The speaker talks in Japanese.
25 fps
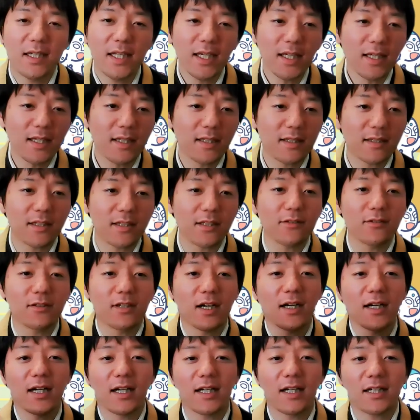霊っていう
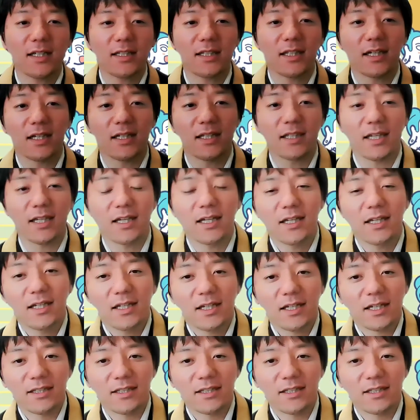考え方がね、